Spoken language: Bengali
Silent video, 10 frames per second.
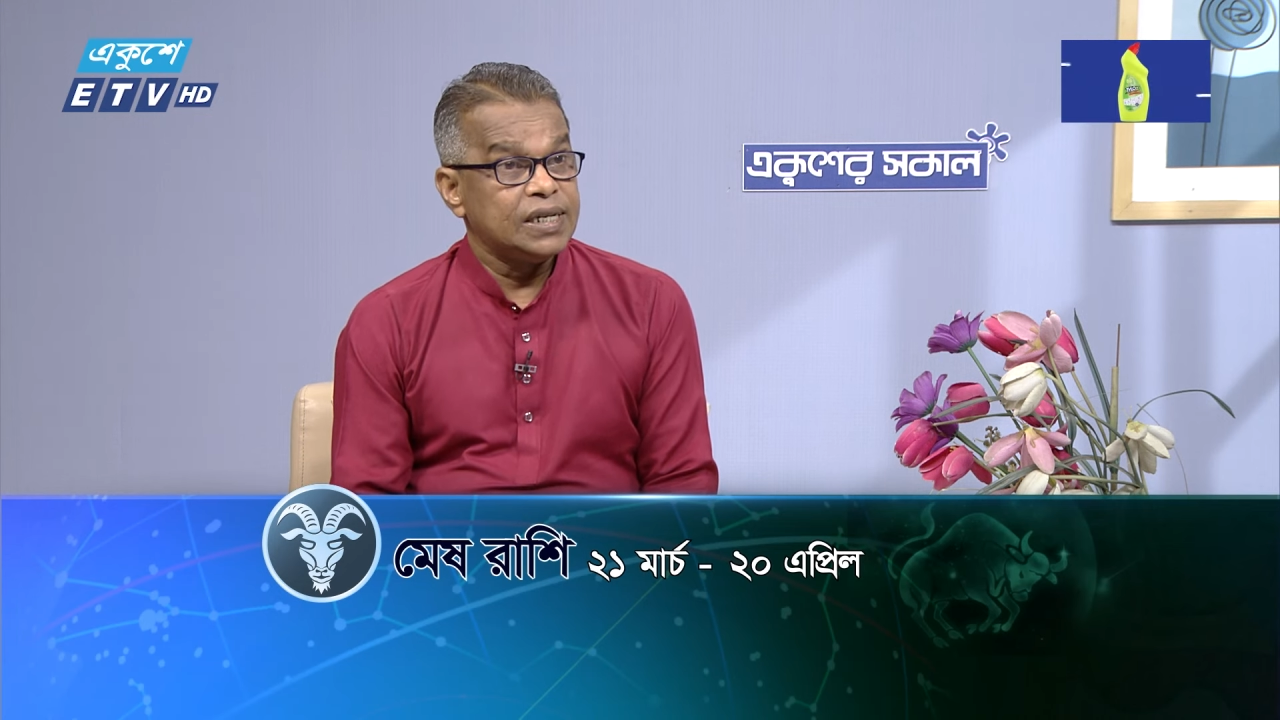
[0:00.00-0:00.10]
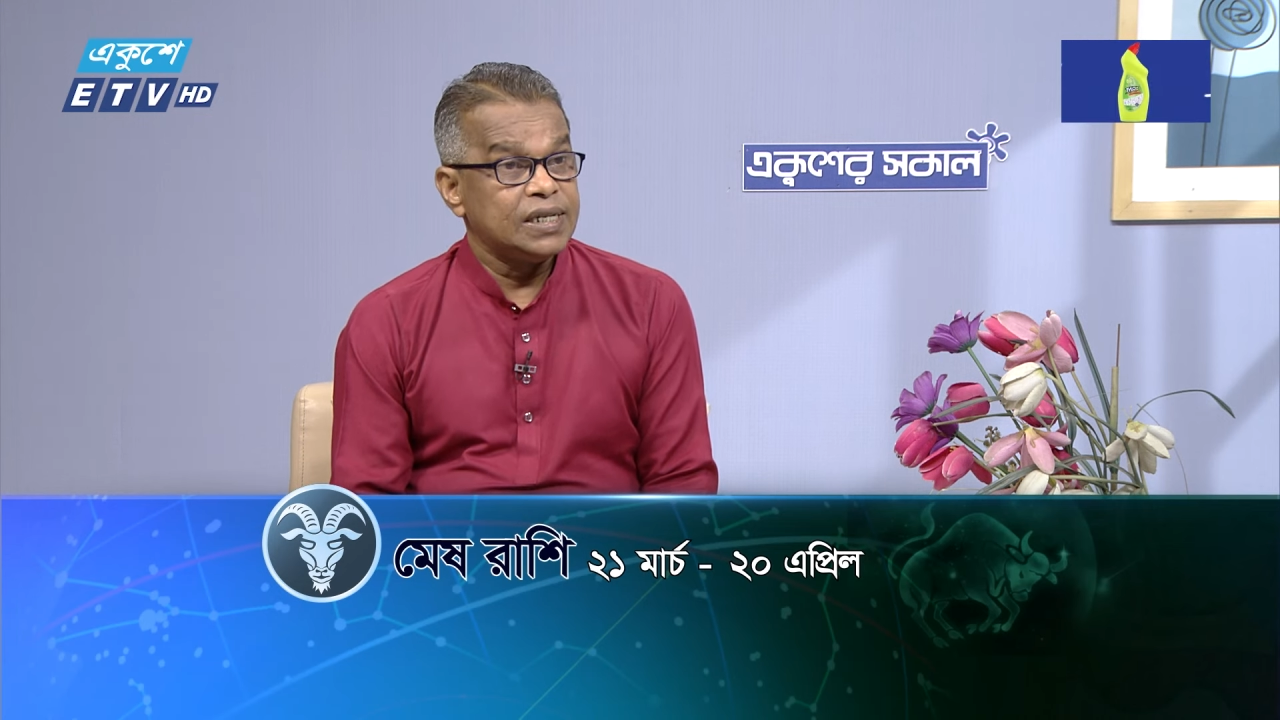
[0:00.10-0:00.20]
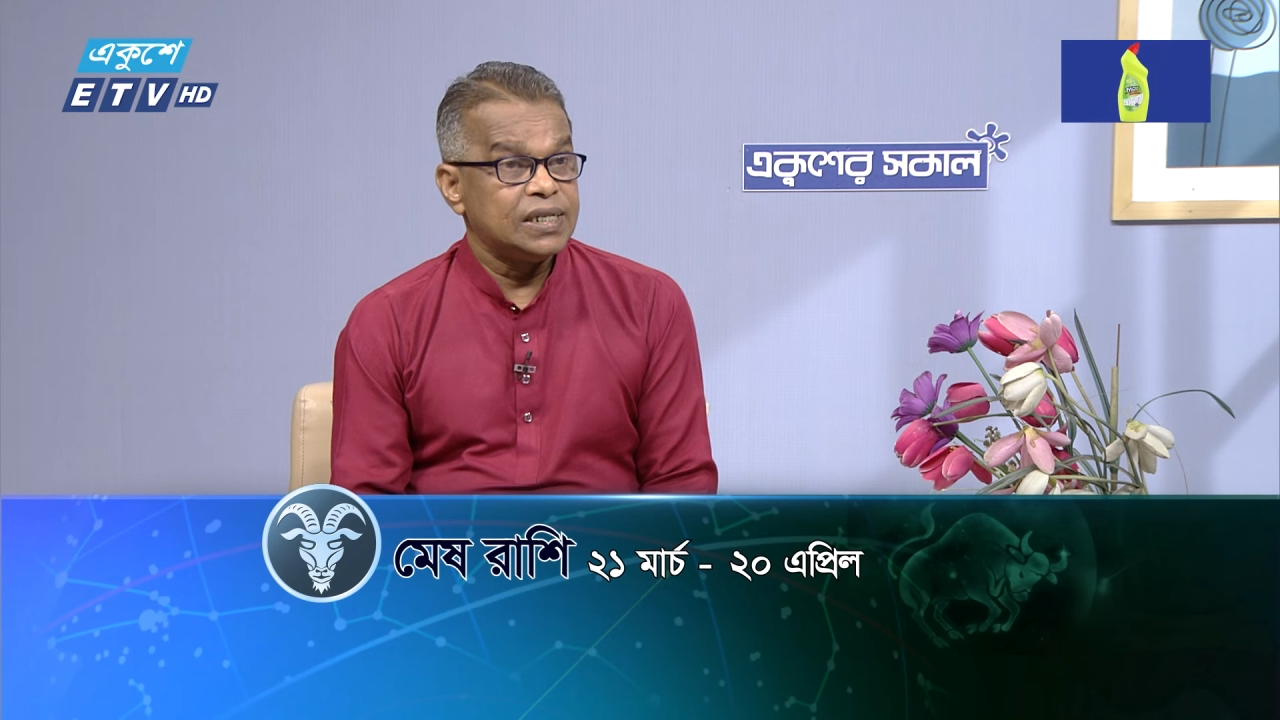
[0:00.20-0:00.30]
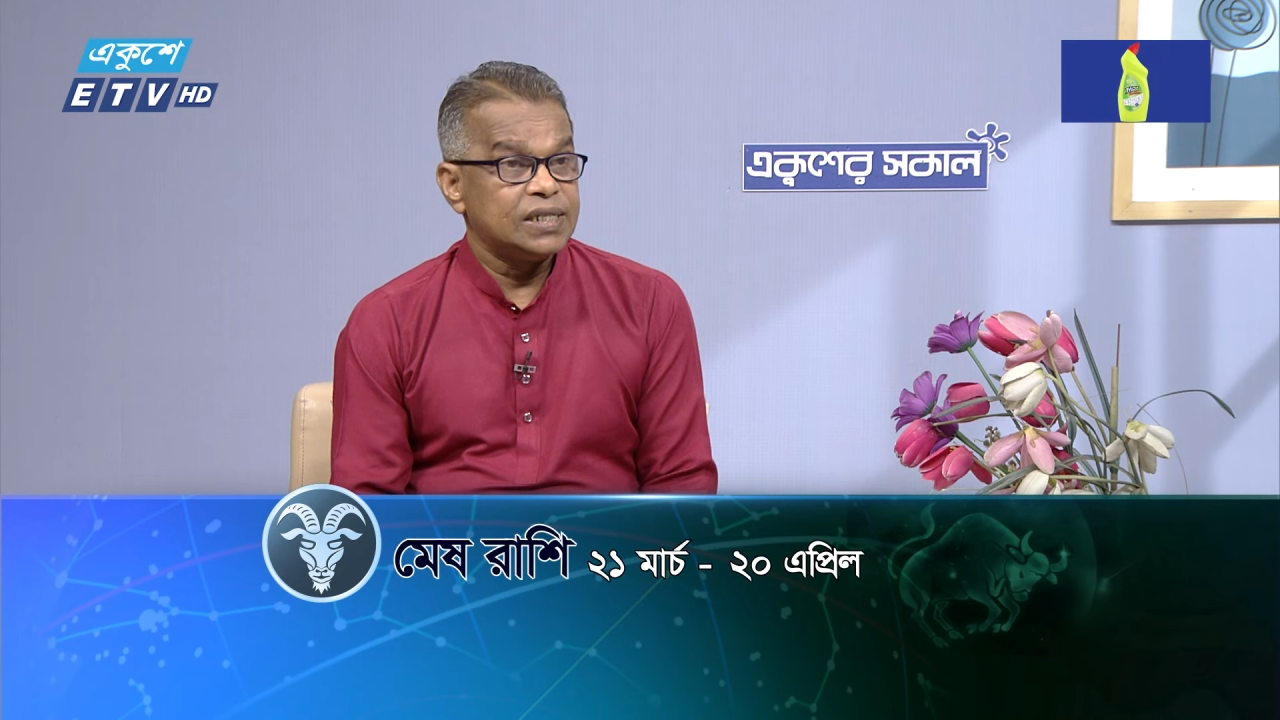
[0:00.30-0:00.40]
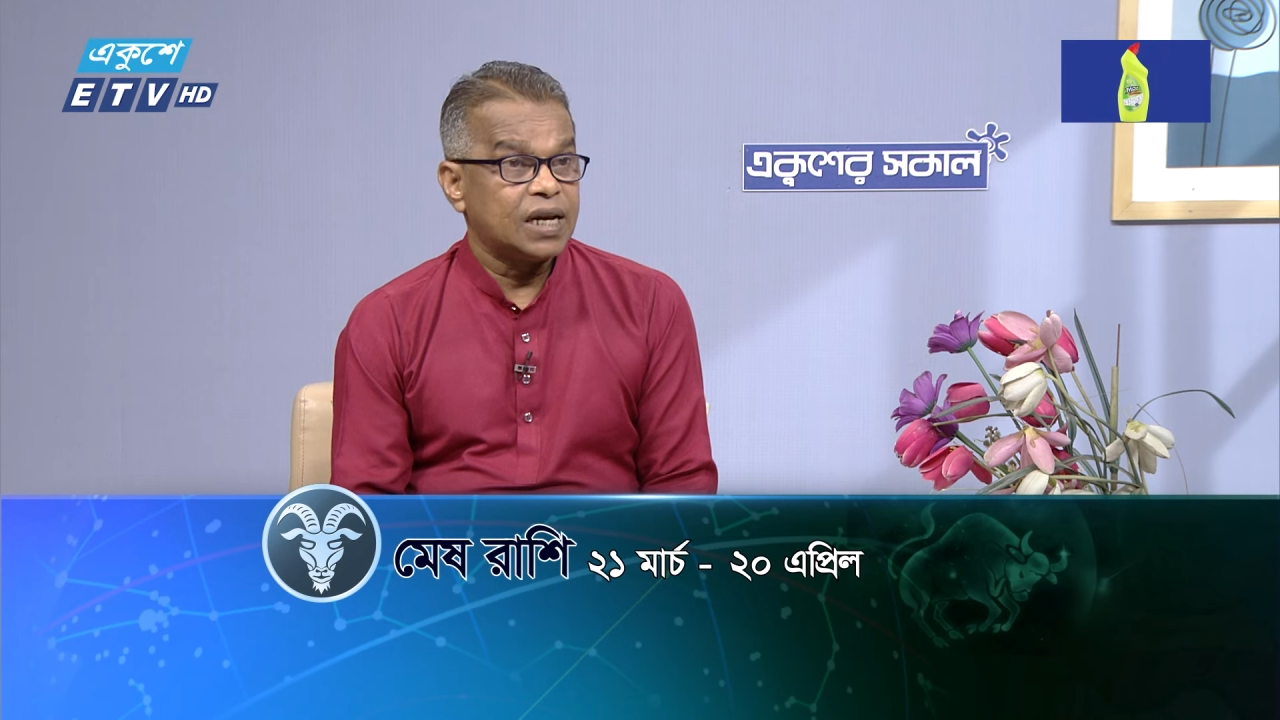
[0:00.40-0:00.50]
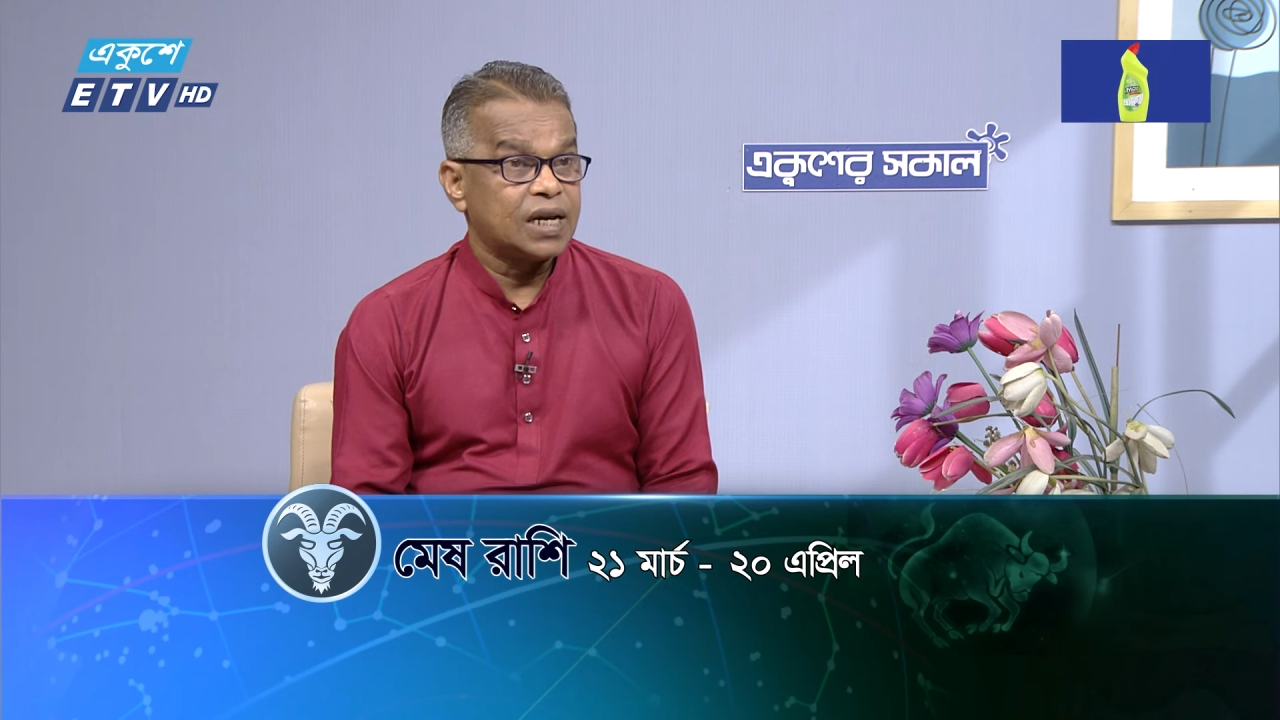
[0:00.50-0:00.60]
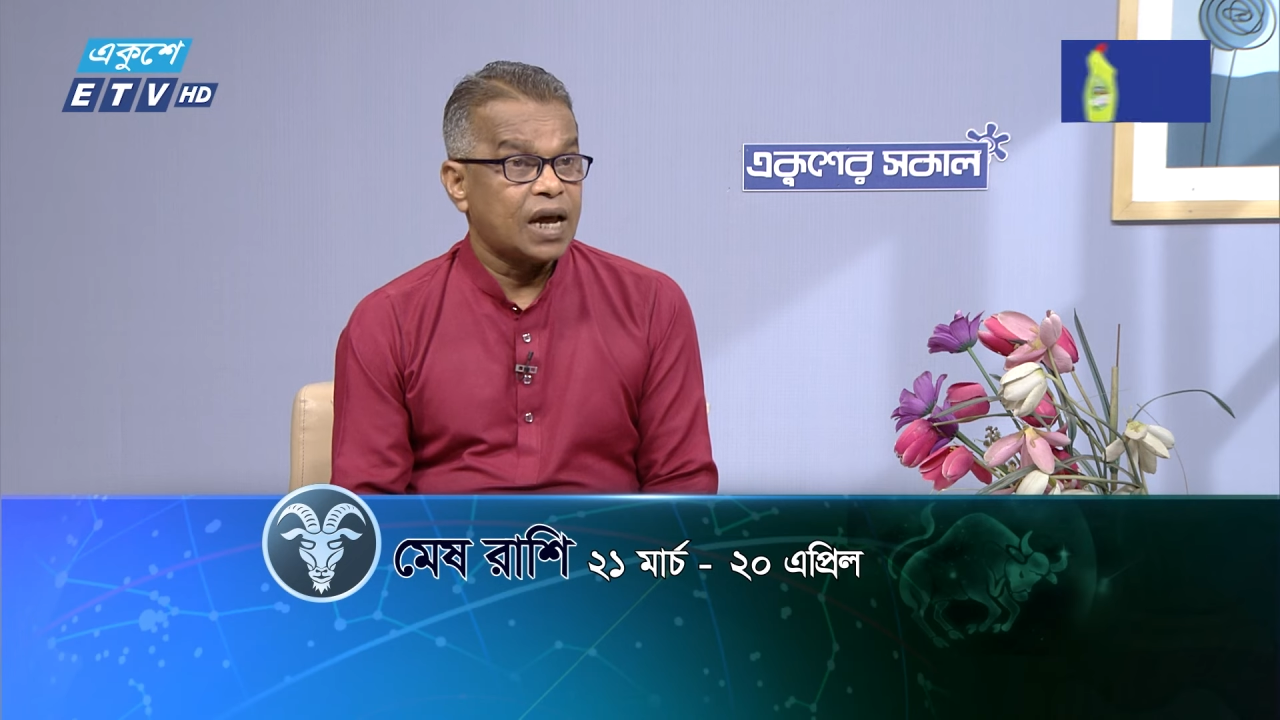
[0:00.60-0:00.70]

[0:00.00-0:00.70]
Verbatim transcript: ডিসিশান